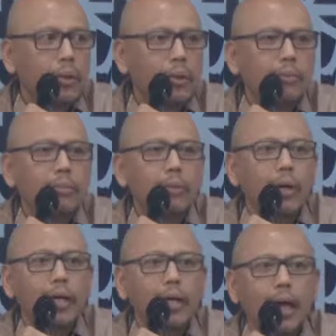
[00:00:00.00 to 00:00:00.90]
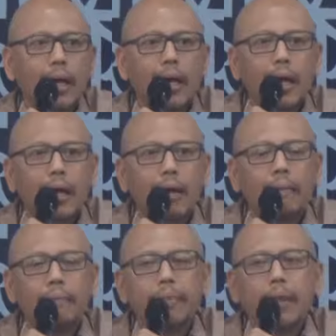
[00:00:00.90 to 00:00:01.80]
stok mulai langka
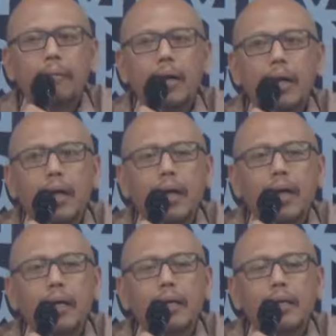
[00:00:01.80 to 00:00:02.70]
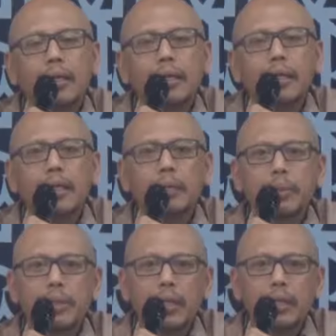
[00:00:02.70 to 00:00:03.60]
maka ini
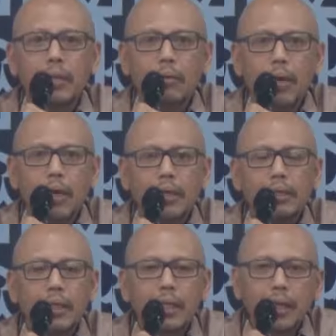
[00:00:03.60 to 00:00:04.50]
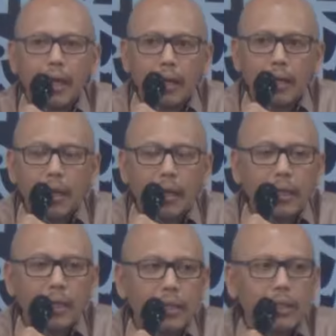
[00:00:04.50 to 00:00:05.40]
bisa dikeluarkan sehingga
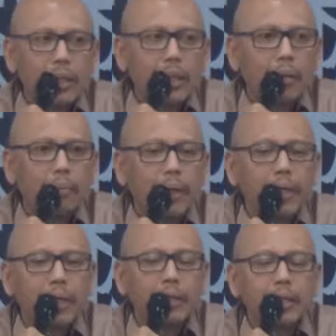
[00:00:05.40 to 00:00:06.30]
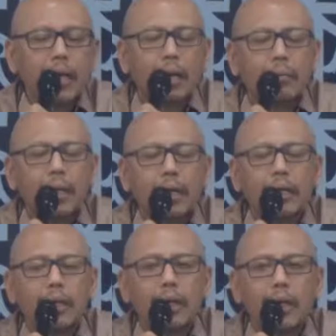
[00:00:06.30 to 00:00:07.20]
yang terjadi apa yang diharapkan
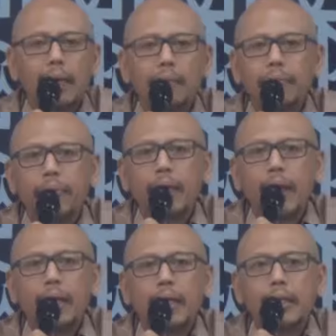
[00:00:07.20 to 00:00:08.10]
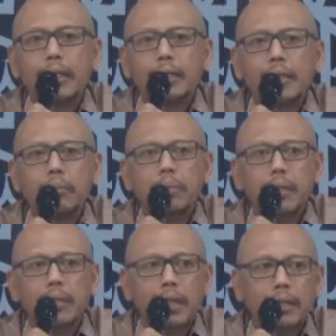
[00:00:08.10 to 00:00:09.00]
adalah adanya
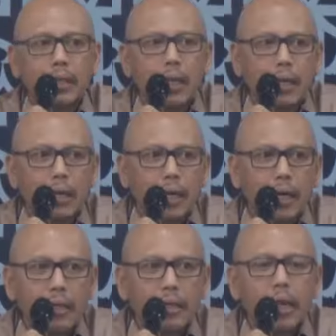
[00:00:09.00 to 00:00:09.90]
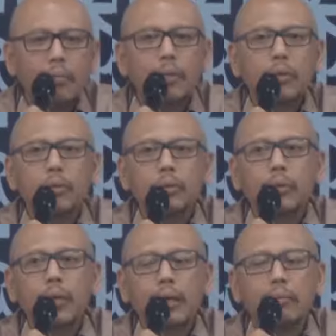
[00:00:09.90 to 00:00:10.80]
stabilisasi harga yang
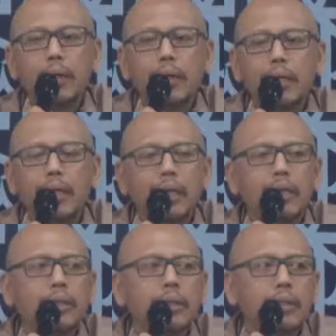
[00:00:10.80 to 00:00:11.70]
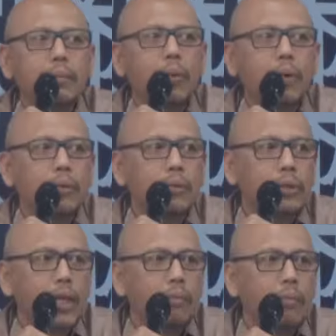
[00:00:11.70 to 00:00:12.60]
menguntungkan baik dari sisi
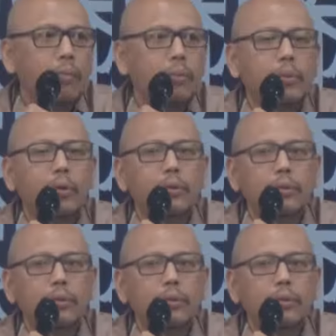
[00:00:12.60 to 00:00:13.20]
produsen maupun